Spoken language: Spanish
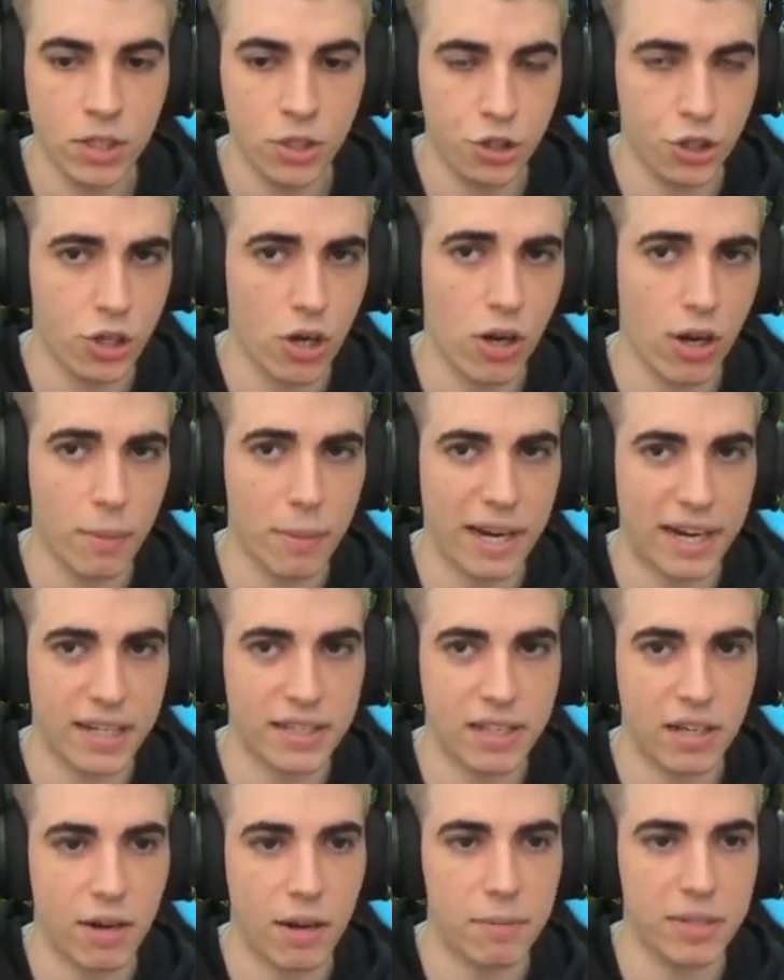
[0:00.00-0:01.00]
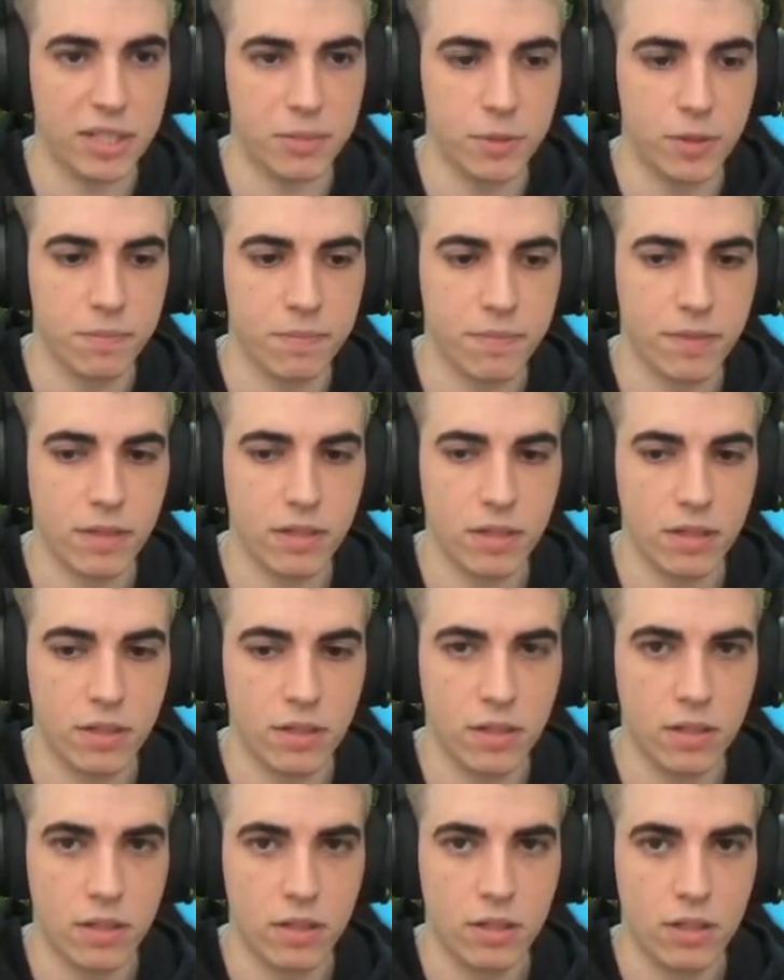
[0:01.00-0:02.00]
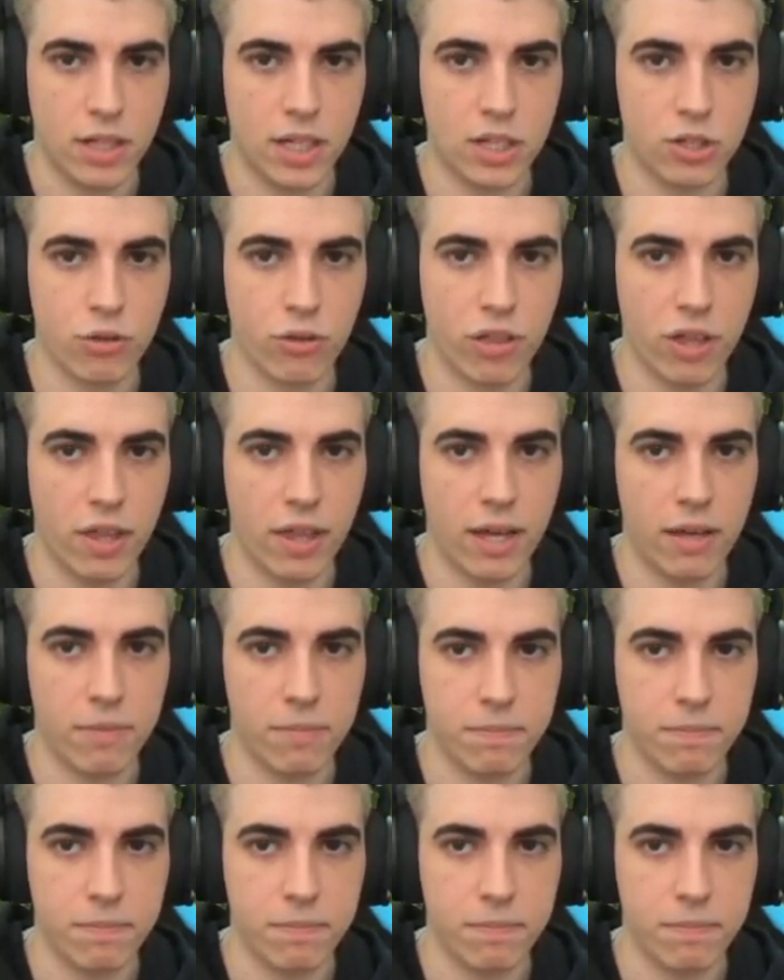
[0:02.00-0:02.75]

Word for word: Yo es lo que me renta ahora mismo. Que suceda.